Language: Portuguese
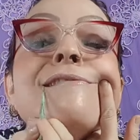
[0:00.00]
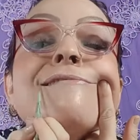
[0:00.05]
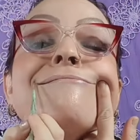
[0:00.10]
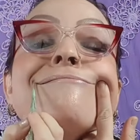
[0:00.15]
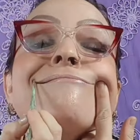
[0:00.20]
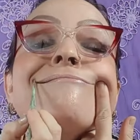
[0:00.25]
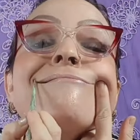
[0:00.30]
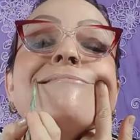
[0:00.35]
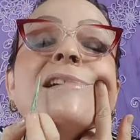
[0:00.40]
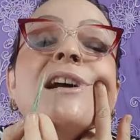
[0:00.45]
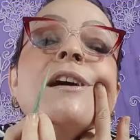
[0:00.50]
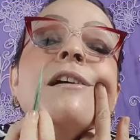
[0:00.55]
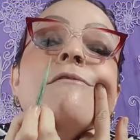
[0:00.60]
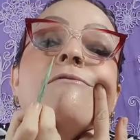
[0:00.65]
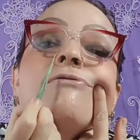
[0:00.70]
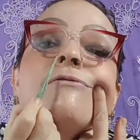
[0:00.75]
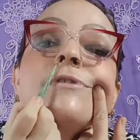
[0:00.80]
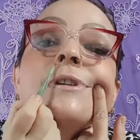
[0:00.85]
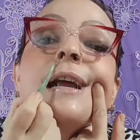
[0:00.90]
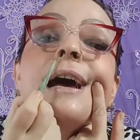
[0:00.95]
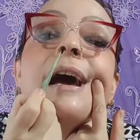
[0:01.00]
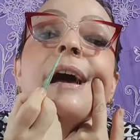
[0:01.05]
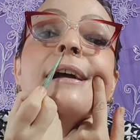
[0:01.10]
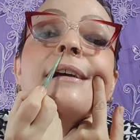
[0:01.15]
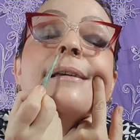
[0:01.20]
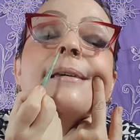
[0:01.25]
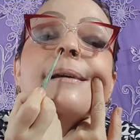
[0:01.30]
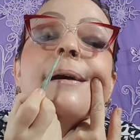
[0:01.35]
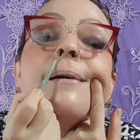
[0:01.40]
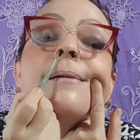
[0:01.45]
hum, furar
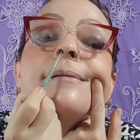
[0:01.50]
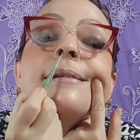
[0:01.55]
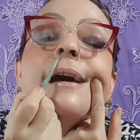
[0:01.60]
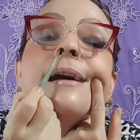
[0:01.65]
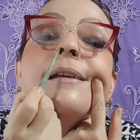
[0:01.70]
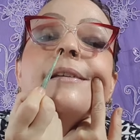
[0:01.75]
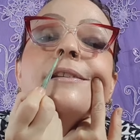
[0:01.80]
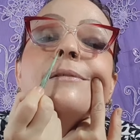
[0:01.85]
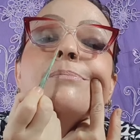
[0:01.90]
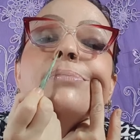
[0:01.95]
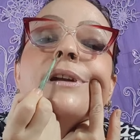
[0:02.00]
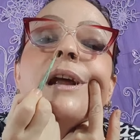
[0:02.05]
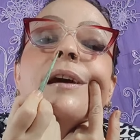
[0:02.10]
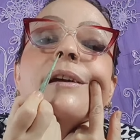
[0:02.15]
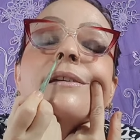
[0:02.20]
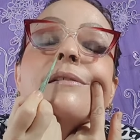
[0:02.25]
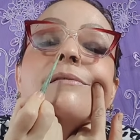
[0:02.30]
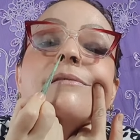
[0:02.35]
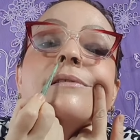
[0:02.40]
aqui, ó, o nariz, o buraquinho